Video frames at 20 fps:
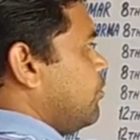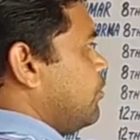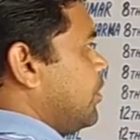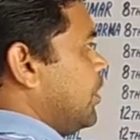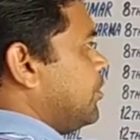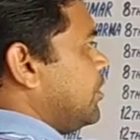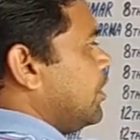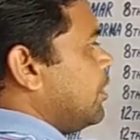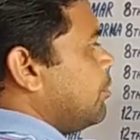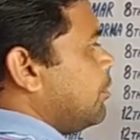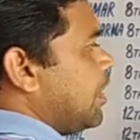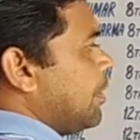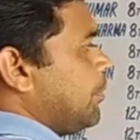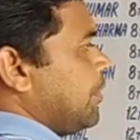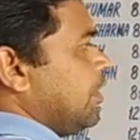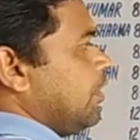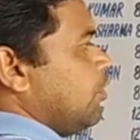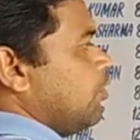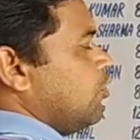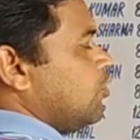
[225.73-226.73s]
फिफ्थ नंबर
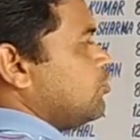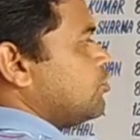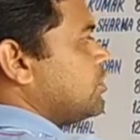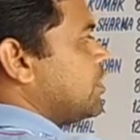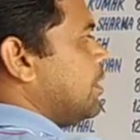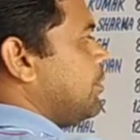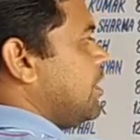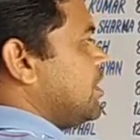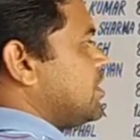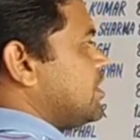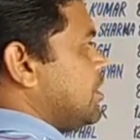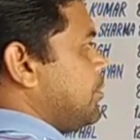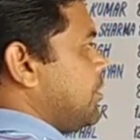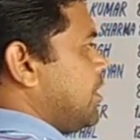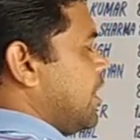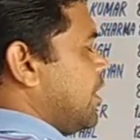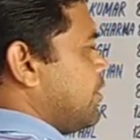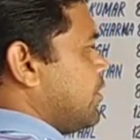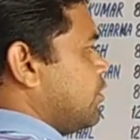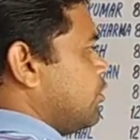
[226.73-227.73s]
पे और उसके बाद
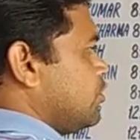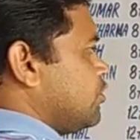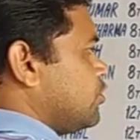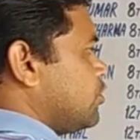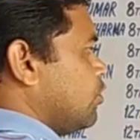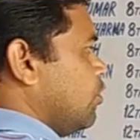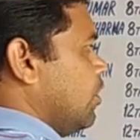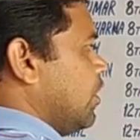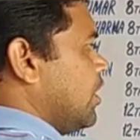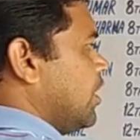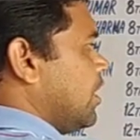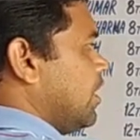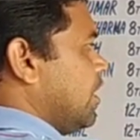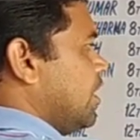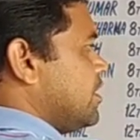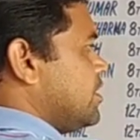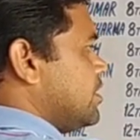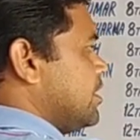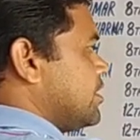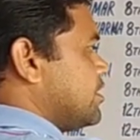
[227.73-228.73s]
सब्ट्रैक्ट को सोल्व
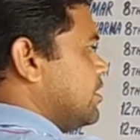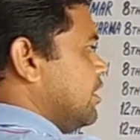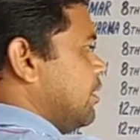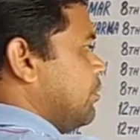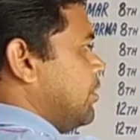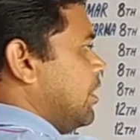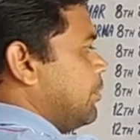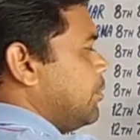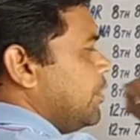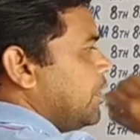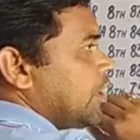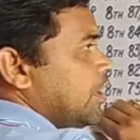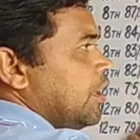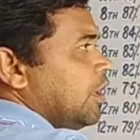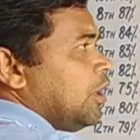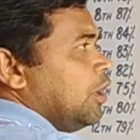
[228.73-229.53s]
करना है सिक्स नंबर पे